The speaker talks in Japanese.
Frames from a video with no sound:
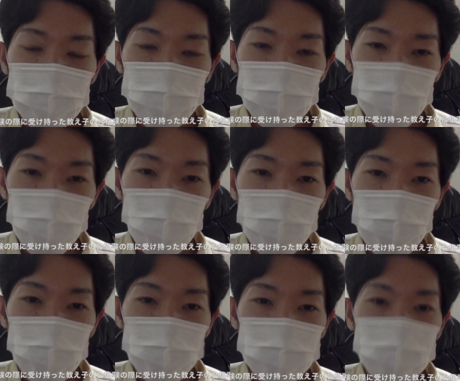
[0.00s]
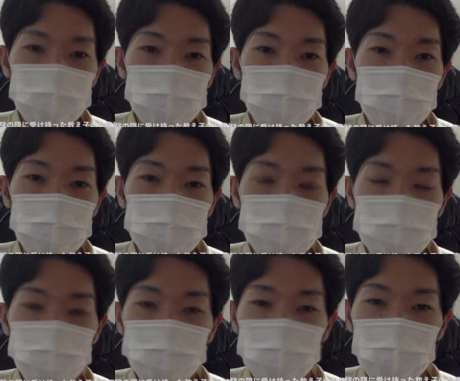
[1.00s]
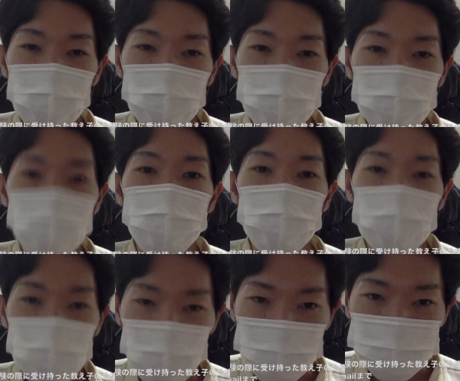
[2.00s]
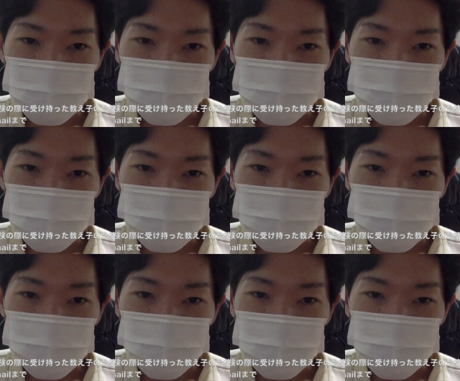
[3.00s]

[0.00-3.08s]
量は変わんないんで質を高めないといけないと。